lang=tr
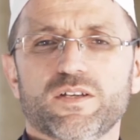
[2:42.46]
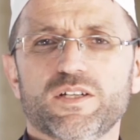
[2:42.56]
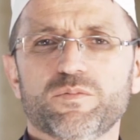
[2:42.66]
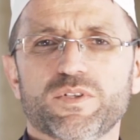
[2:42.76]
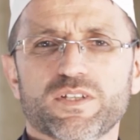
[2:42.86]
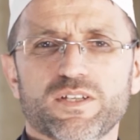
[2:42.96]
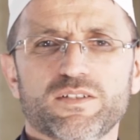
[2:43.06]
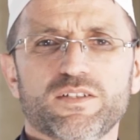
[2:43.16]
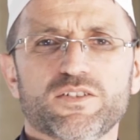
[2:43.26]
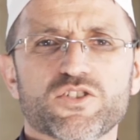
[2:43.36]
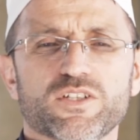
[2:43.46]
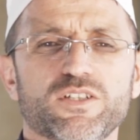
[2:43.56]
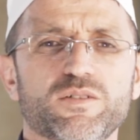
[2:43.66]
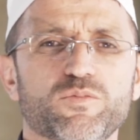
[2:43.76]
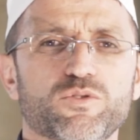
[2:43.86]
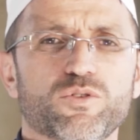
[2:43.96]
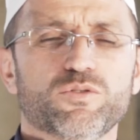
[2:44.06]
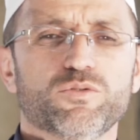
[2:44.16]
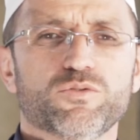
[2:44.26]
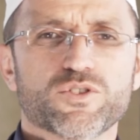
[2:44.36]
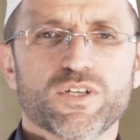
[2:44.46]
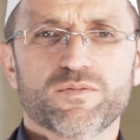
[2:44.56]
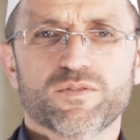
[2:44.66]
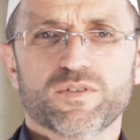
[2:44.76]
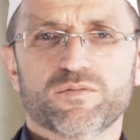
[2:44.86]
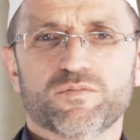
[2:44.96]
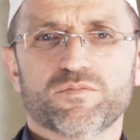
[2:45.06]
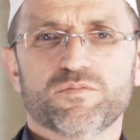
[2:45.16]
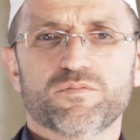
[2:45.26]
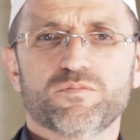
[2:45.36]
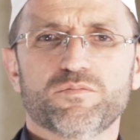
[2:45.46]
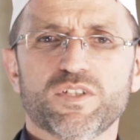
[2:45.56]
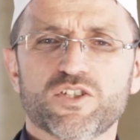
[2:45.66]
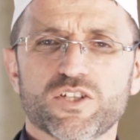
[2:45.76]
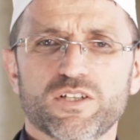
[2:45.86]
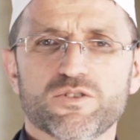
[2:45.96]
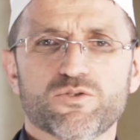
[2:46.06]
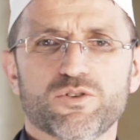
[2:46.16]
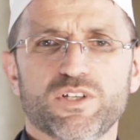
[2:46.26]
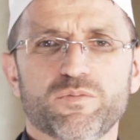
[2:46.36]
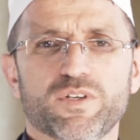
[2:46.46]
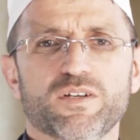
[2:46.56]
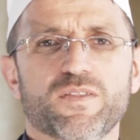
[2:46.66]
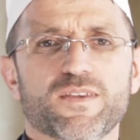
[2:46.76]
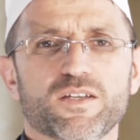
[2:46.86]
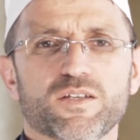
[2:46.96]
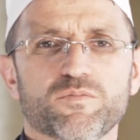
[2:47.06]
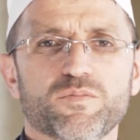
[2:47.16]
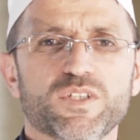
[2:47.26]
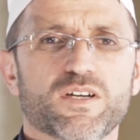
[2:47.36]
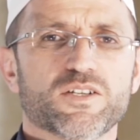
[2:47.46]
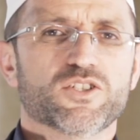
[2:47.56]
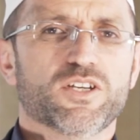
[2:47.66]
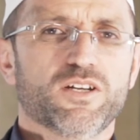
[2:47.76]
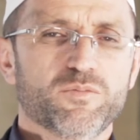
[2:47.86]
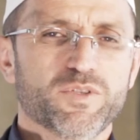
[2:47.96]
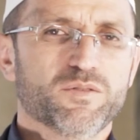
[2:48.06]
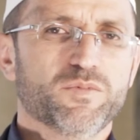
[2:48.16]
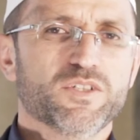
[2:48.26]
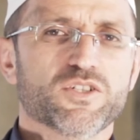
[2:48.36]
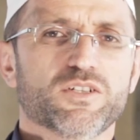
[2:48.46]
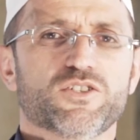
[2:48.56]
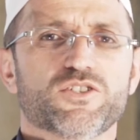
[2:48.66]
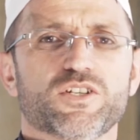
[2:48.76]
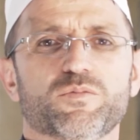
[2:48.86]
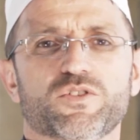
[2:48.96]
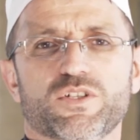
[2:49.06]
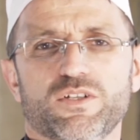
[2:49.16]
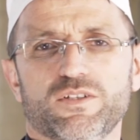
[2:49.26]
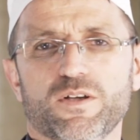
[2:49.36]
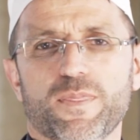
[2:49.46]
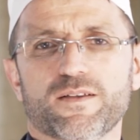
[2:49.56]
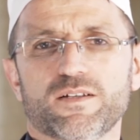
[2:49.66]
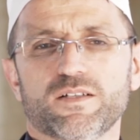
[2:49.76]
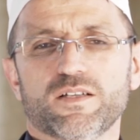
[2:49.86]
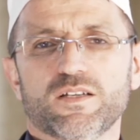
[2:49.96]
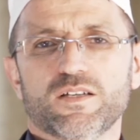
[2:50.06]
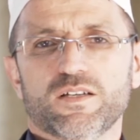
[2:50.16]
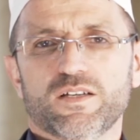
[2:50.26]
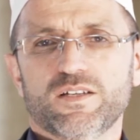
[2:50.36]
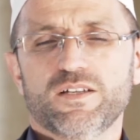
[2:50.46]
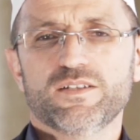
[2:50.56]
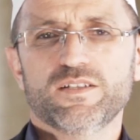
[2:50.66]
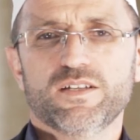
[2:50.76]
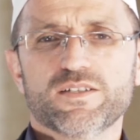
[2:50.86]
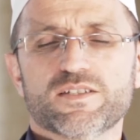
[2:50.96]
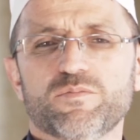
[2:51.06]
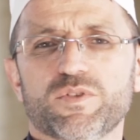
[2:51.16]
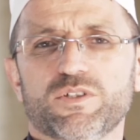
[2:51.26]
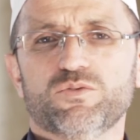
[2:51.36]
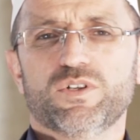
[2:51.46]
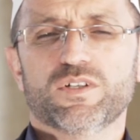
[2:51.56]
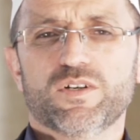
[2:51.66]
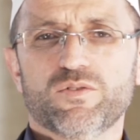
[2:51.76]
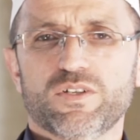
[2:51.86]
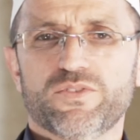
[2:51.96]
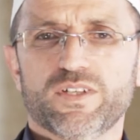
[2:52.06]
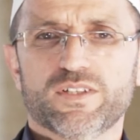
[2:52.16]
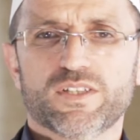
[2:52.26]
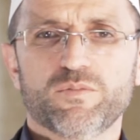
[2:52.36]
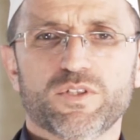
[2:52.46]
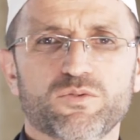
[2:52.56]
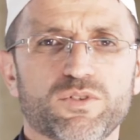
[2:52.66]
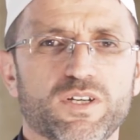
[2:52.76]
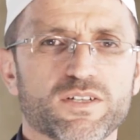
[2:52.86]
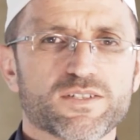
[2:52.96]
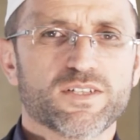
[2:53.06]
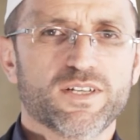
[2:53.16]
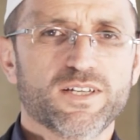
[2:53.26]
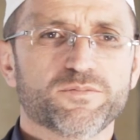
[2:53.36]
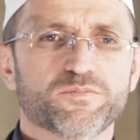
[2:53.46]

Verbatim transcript: elimden geldiğince, dilimin döndüğünce bir şeyler söylemeye, birkaç kelam etmeye çalışacağım inşallah. اَلَّذ۪ينَ يَسْتَمِعُونَ الْقَوْلَ فَيَتَّبِعُونَ اَحْسَنَهُ